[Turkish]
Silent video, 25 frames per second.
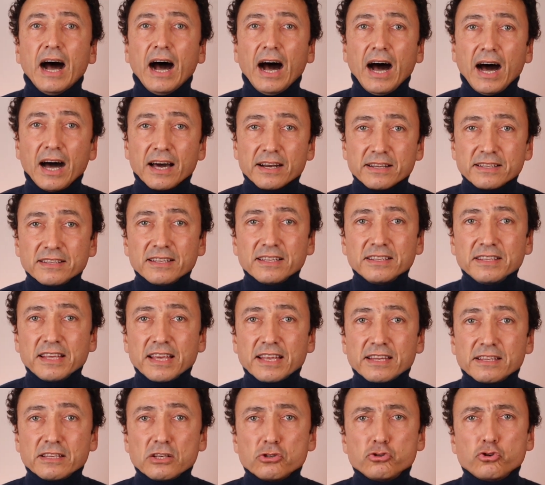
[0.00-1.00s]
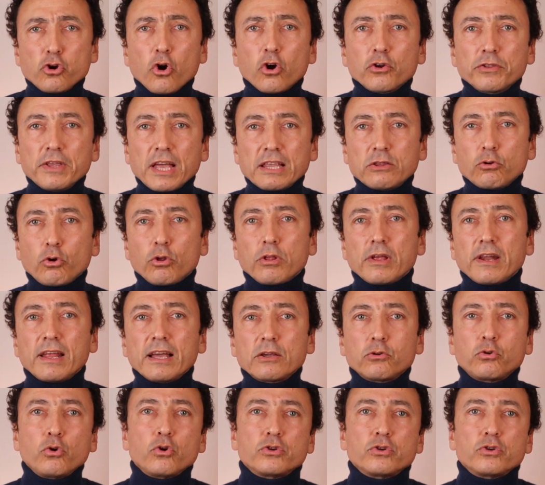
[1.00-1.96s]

ağrının yerini çok net olarak